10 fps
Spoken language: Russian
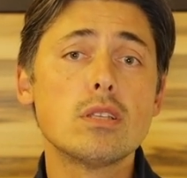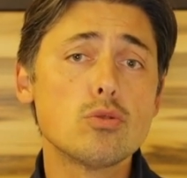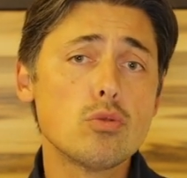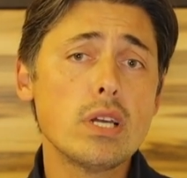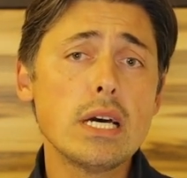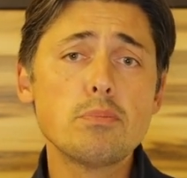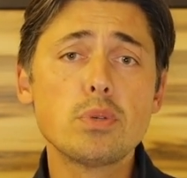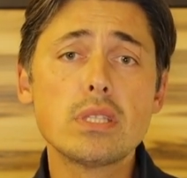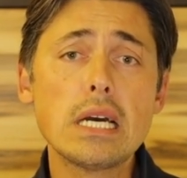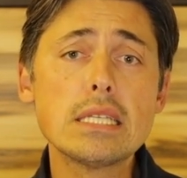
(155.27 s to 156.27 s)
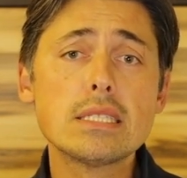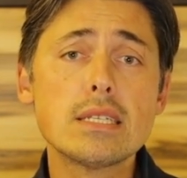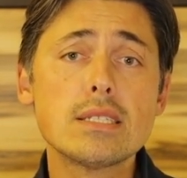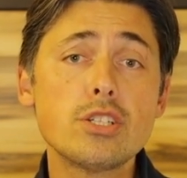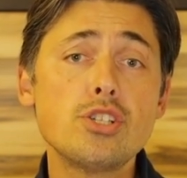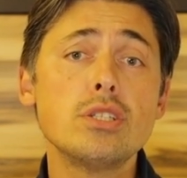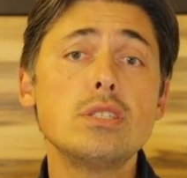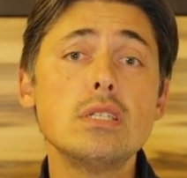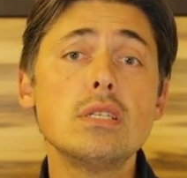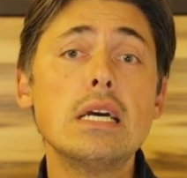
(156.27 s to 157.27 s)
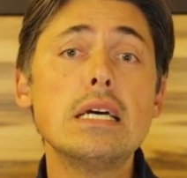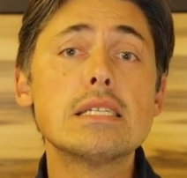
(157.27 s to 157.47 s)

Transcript: Тертулиан пытается защитить